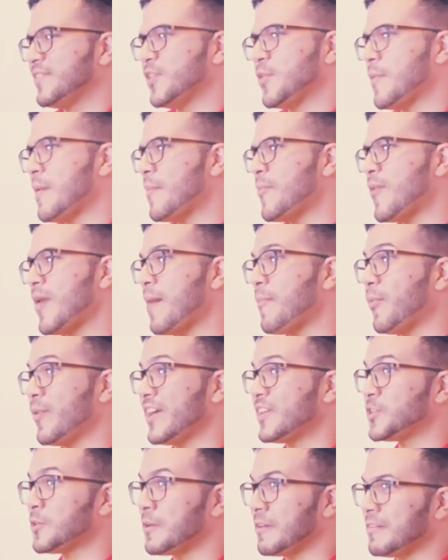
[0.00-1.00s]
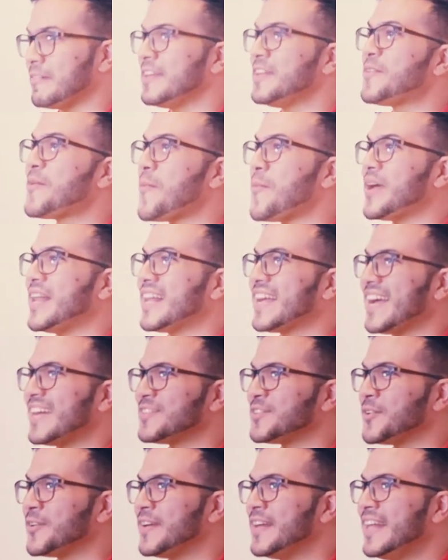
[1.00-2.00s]
no vamos a poder sobrevivir como en el
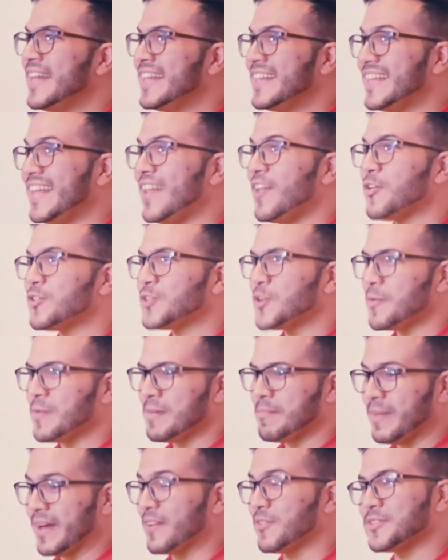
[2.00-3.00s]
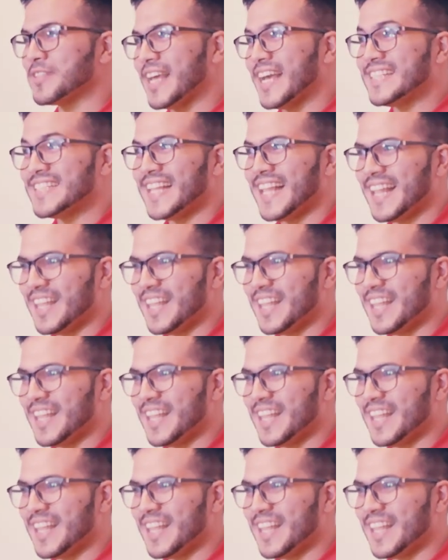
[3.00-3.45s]
caso de los ovíparos. Esa